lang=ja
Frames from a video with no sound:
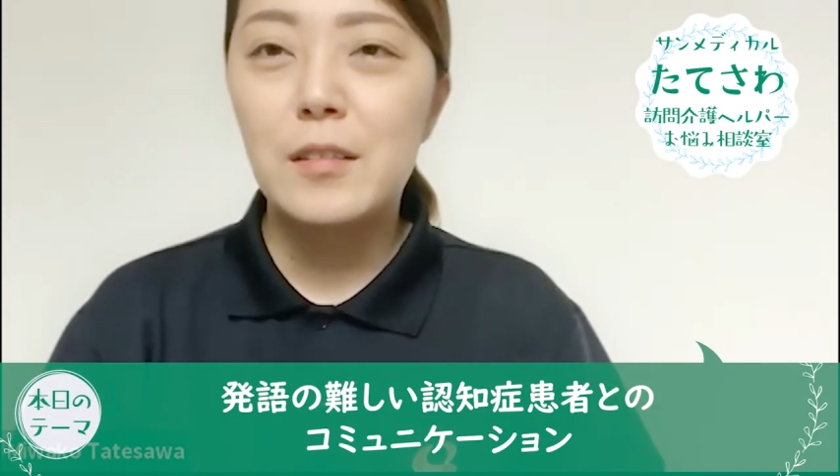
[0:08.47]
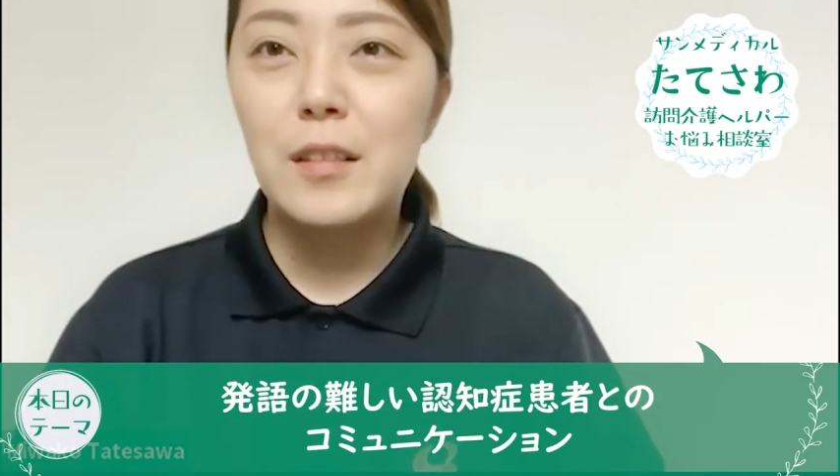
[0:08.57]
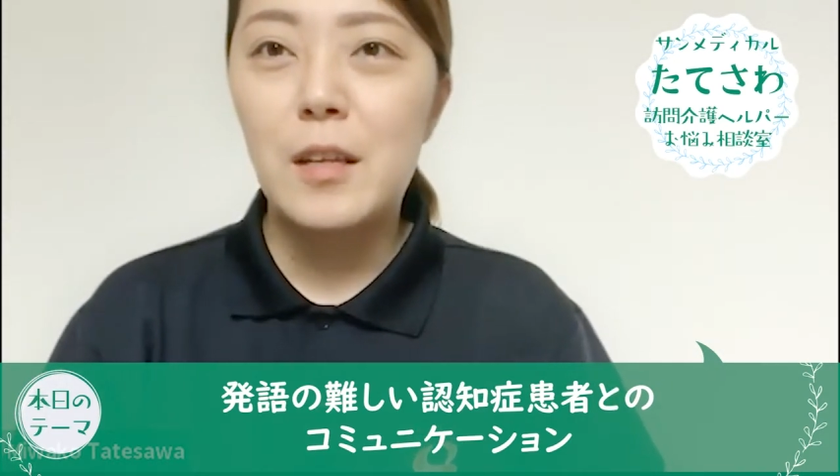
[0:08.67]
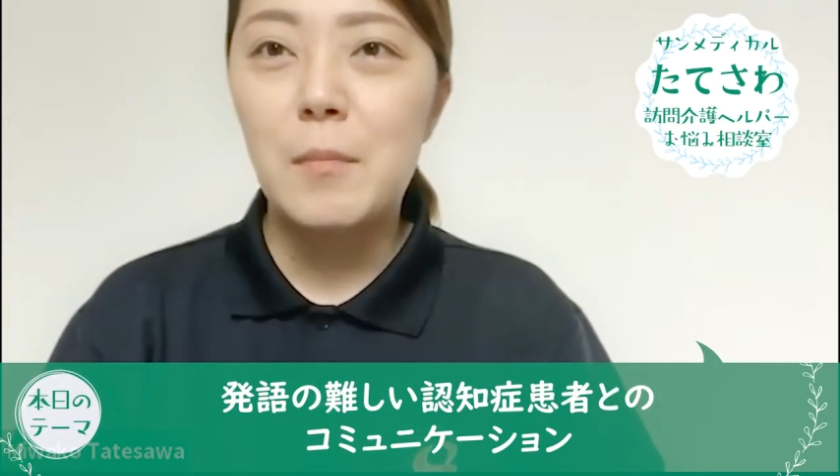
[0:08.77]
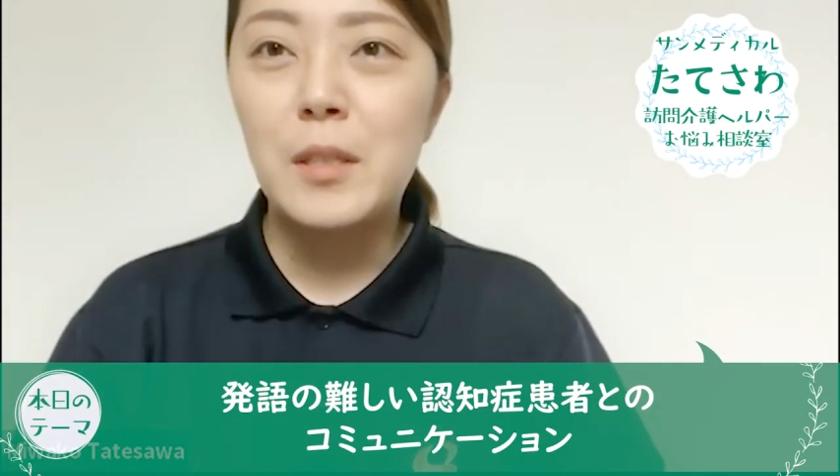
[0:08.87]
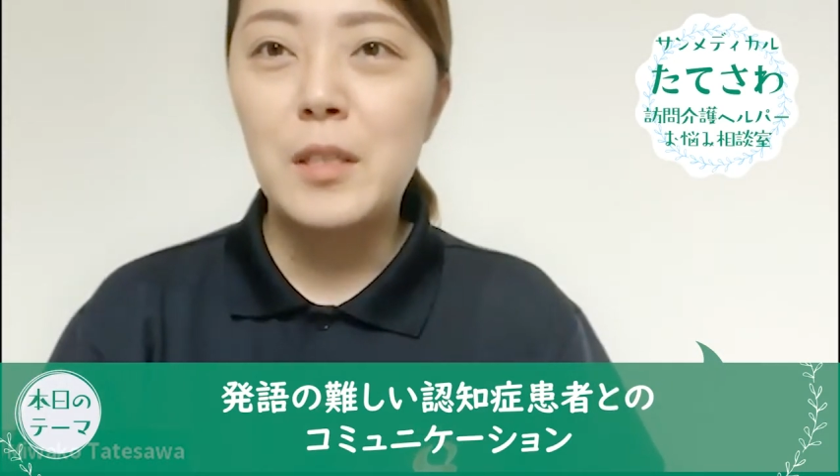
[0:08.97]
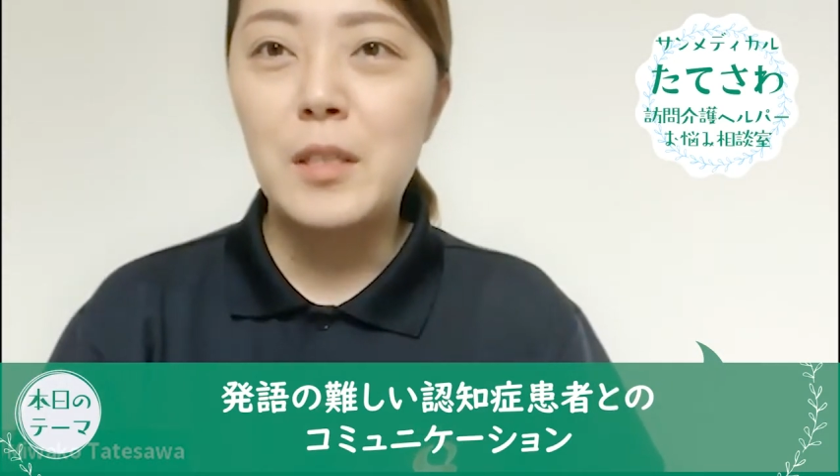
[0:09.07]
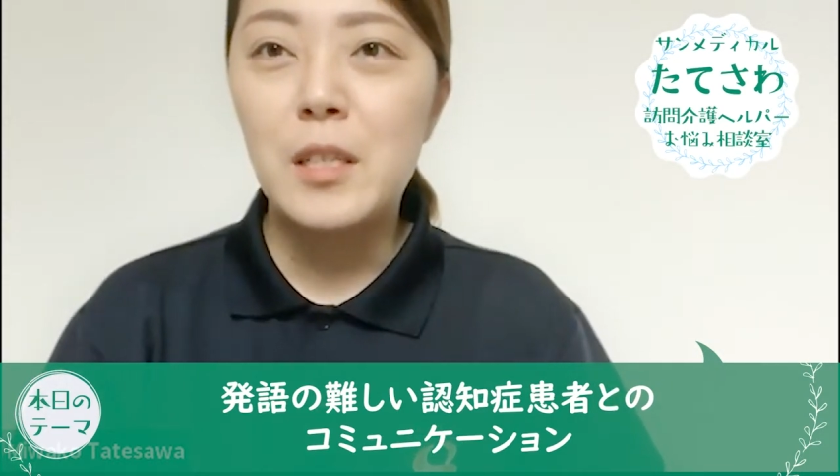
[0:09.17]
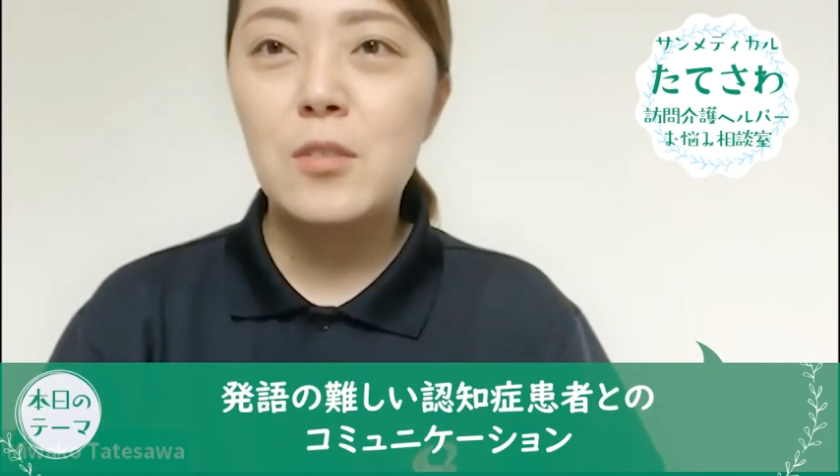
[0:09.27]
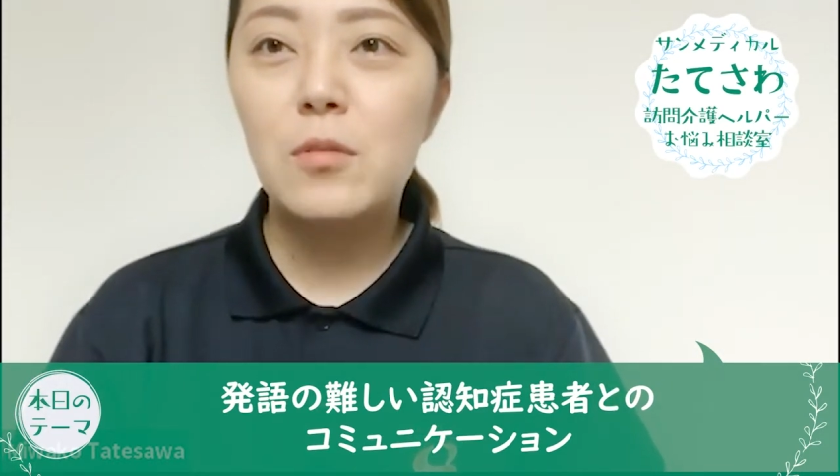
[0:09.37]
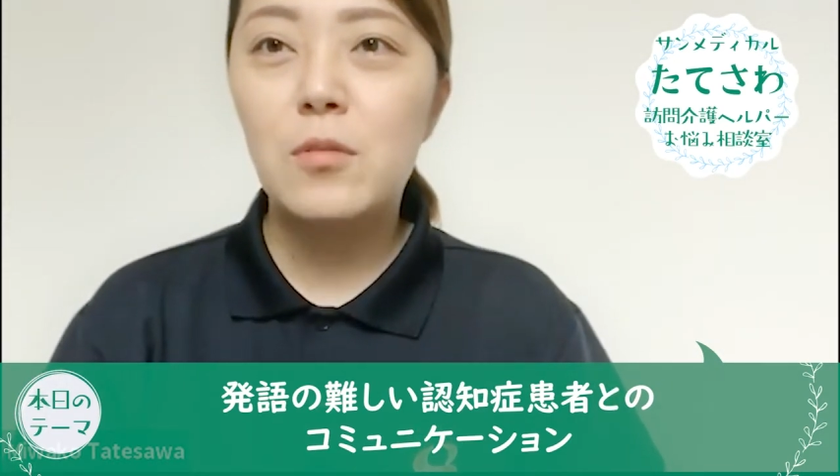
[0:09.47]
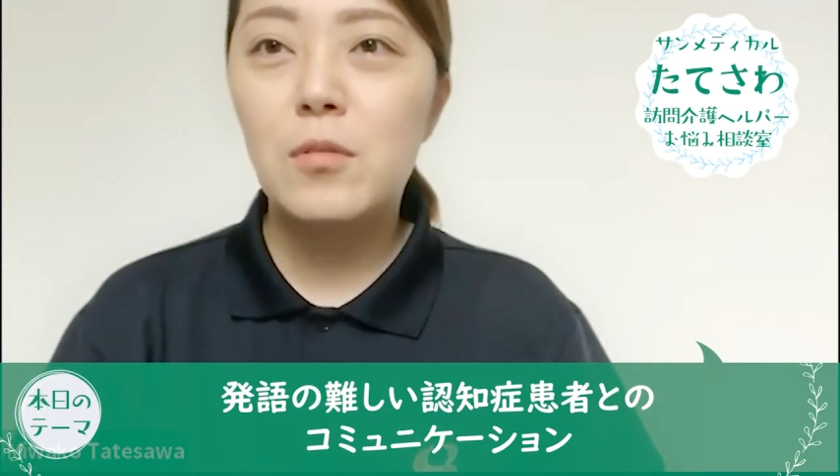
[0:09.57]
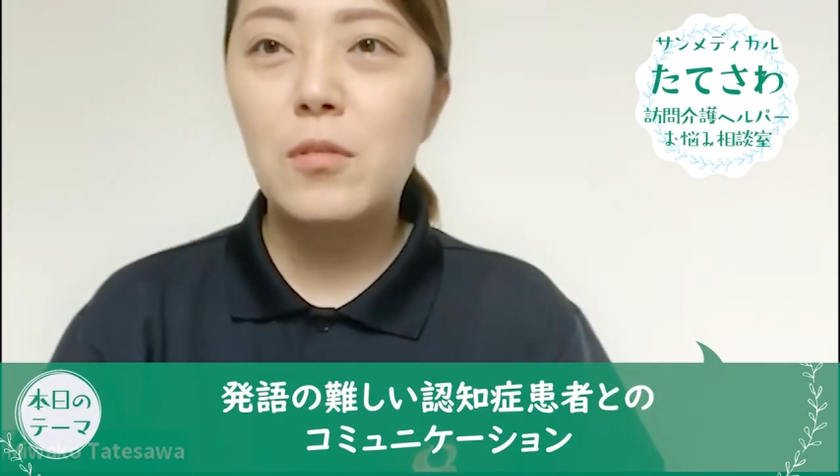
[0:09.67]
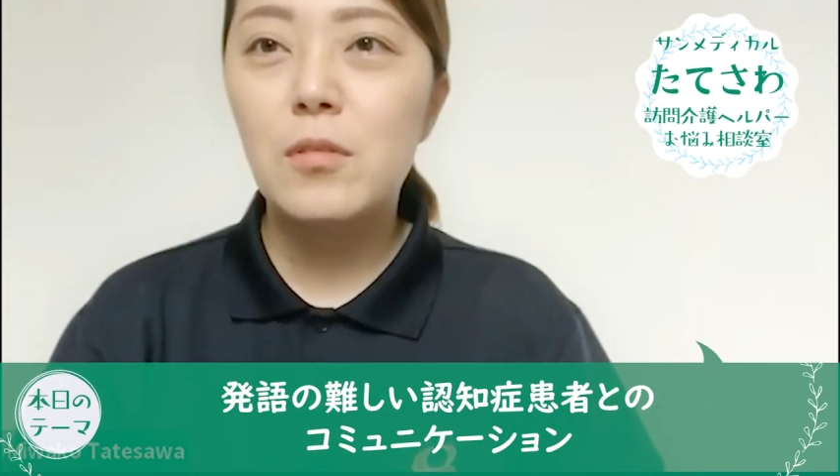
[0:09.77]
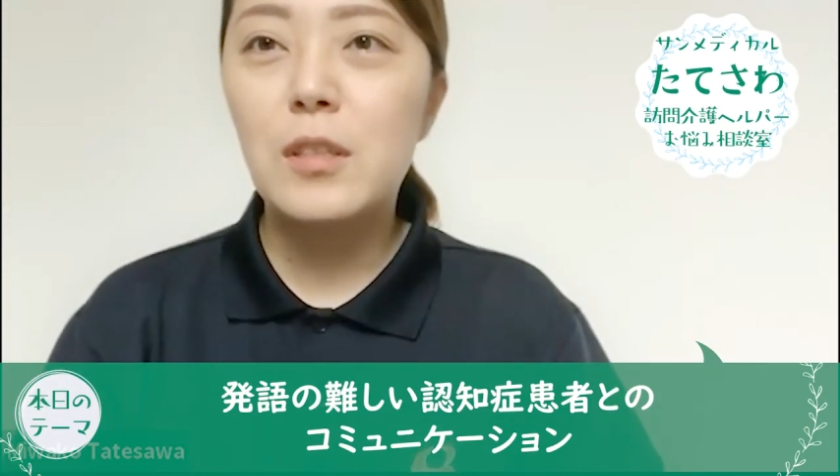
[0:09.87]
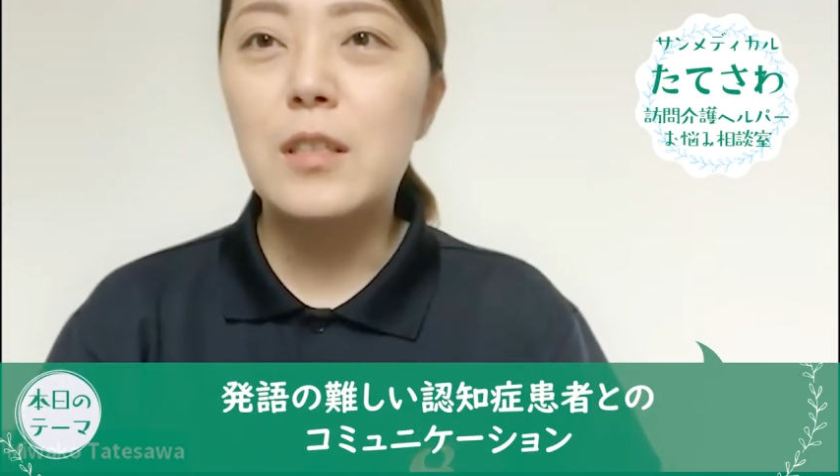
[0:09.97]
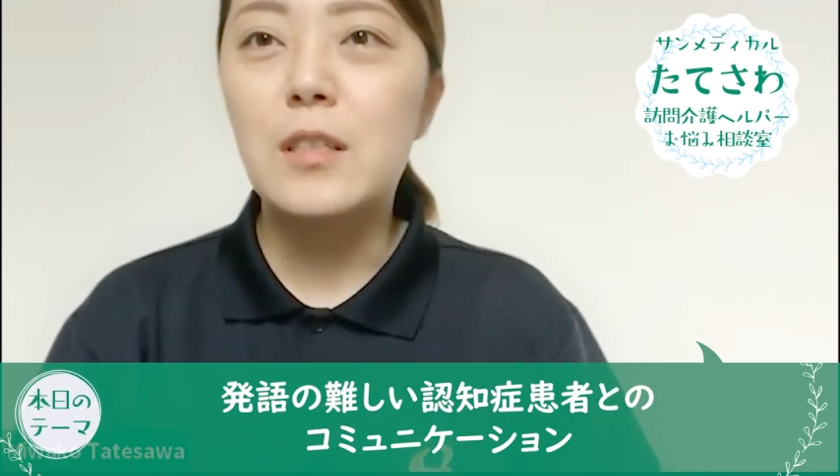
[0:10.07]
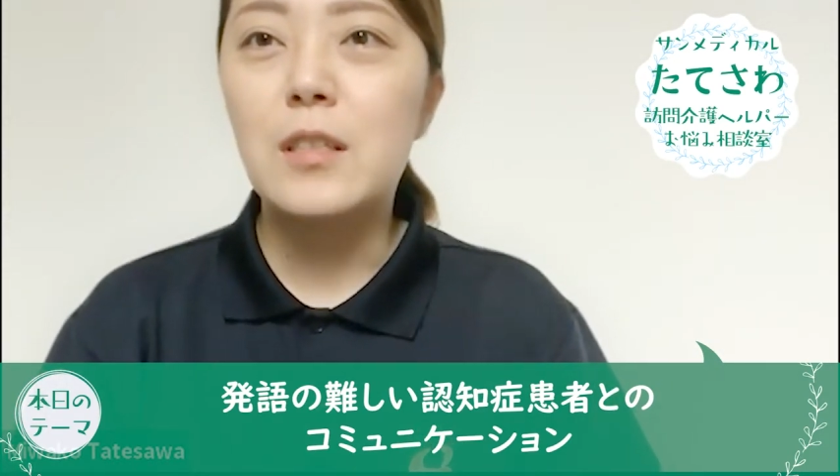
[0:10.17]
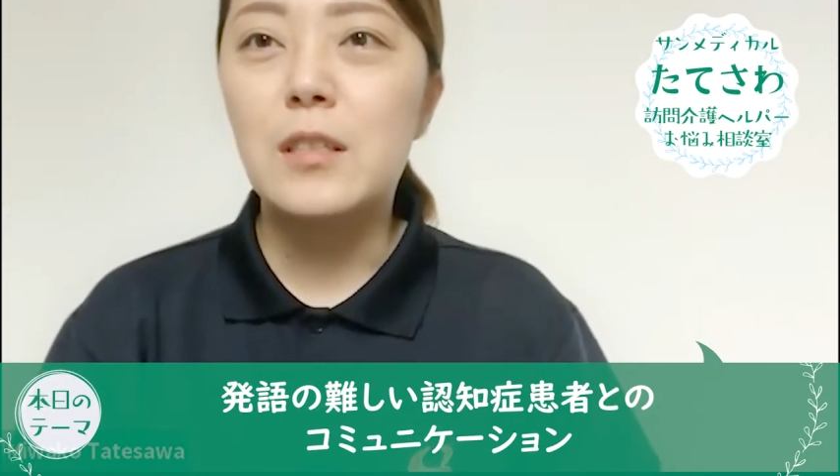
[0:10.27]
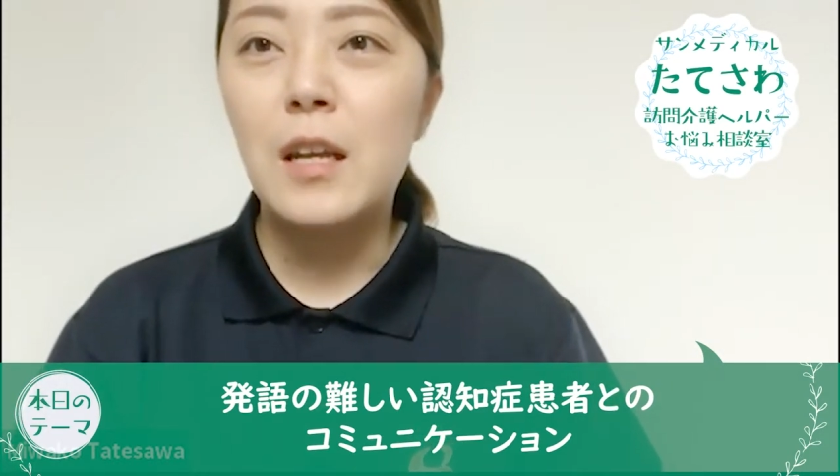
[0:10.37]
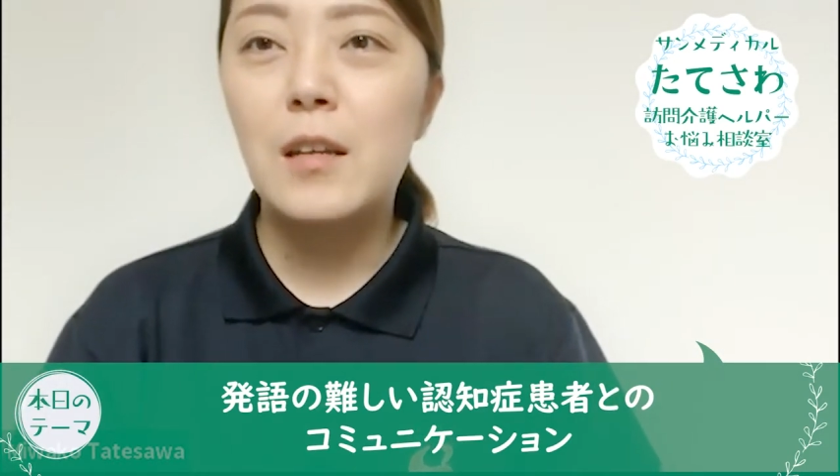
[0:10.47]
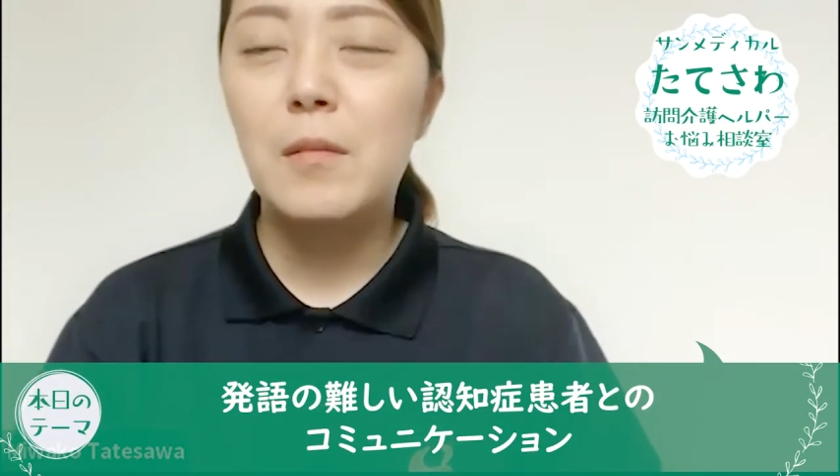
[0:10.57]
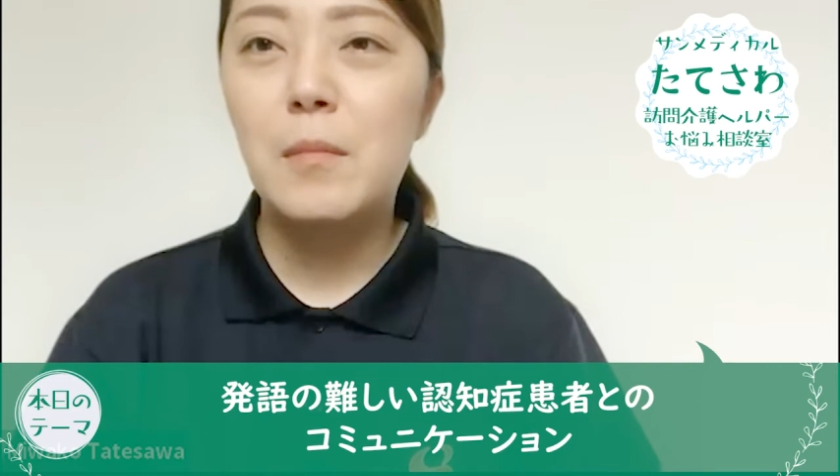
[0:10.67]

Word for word: えー、まあ、認知症のところですね、